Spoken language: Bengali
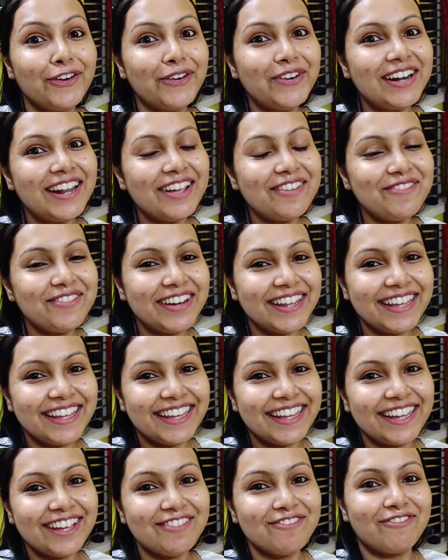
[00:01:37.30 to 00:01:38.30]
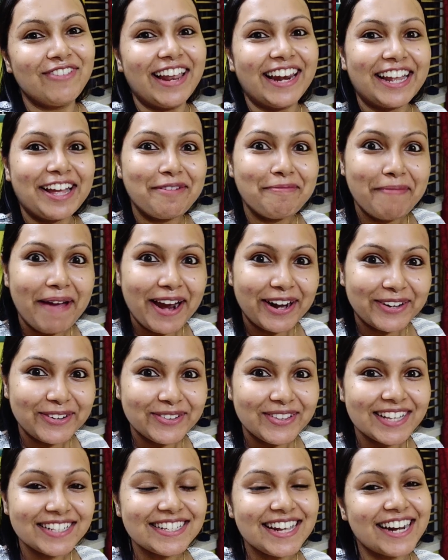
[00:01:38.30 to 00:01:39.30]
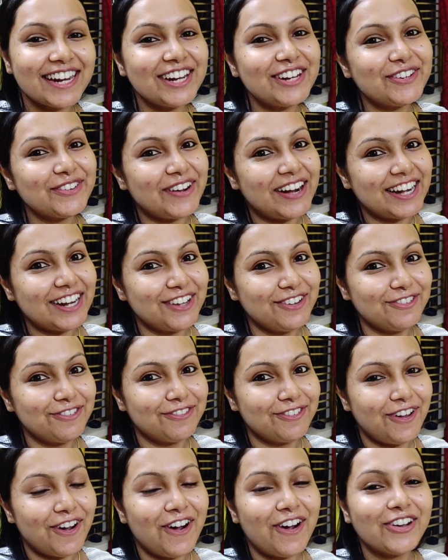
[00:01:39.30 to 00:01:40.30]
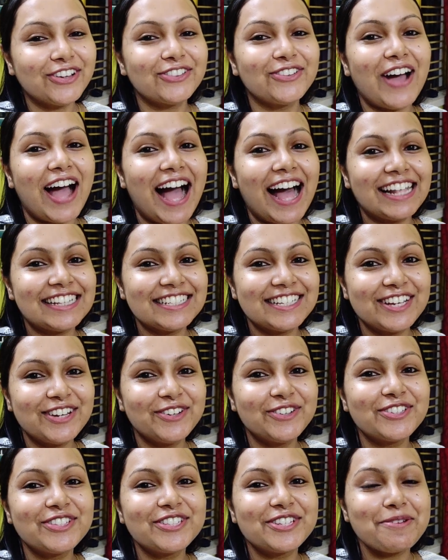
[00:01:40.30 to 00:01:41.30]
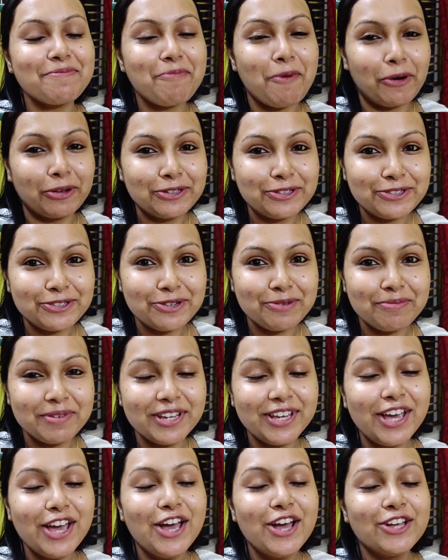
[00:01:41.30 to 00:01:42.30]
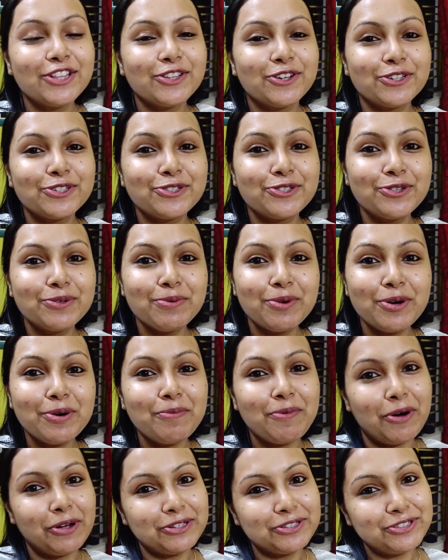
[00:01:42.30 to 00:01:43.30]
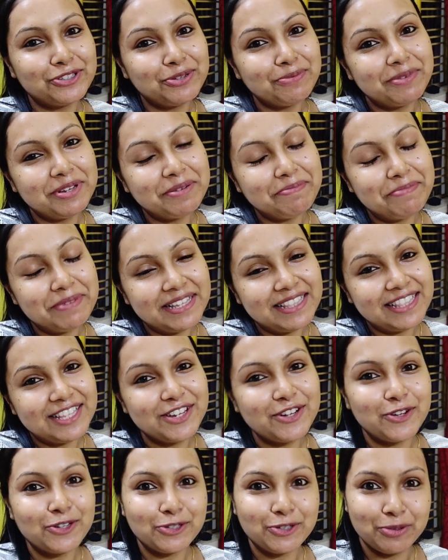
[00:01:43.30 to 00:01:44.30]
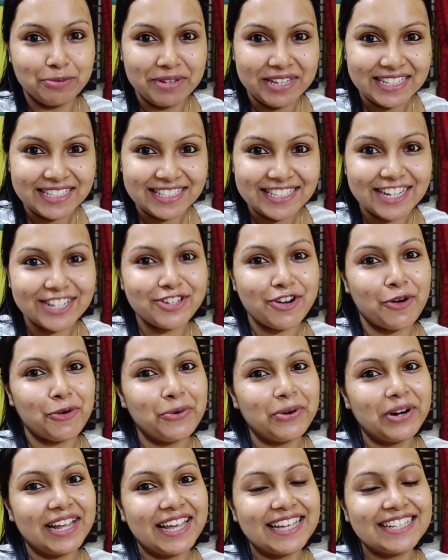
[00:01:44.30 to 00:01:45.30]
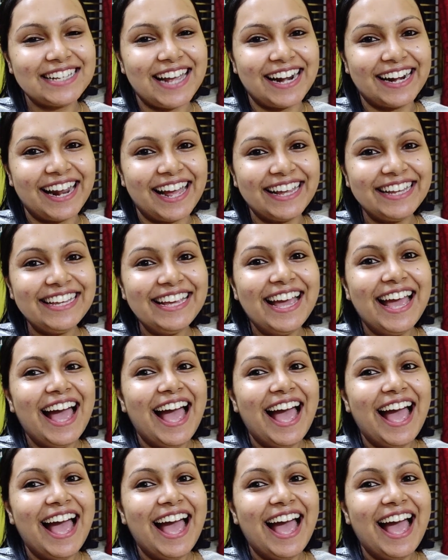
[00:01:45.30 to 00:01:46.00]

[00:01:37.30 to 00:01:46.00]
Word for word: গুড ইভিনিং ওয়েলকাম ব্যাক টু দ্য চ্যানেল টু আর নিউ ব্লগ তো আজকে হচ্ছে পঞ্চমী তো শুভ পঞ্চমী প্রীতি ও শুভেচ্ছা সকলকে জানাই